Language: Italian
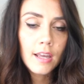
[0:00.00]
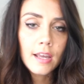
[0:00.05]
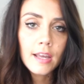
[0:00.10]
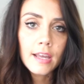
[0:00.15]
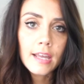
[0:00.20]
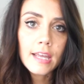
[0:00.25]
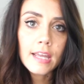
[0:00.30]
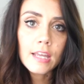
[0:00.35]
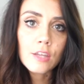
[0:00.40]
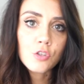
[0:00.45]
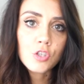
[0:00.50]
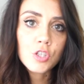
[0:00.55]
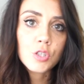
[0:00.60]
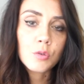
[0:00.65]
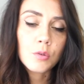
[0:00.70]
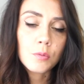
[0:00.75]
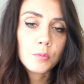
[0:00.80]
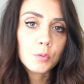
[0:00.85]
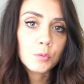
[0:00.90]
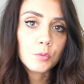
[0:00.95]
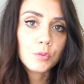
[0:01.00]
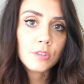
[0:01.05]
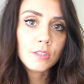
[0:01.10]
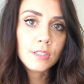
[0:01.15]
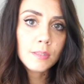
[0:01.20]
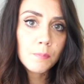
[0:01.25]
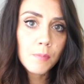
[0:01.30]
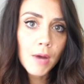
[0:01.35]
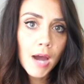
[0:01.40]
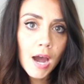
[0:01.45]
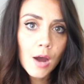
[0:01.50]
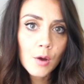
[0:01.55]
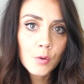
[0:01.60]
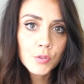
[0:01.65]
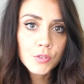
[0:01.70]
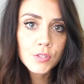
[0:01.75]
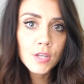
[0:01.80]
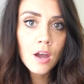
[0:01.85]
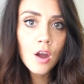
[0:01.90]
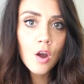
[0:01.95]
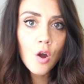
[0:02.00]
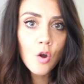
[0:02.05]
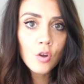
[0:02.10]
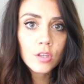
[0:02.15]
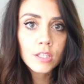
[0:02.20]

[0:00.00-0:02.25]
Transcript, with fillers: e i 5 minuti di pausa,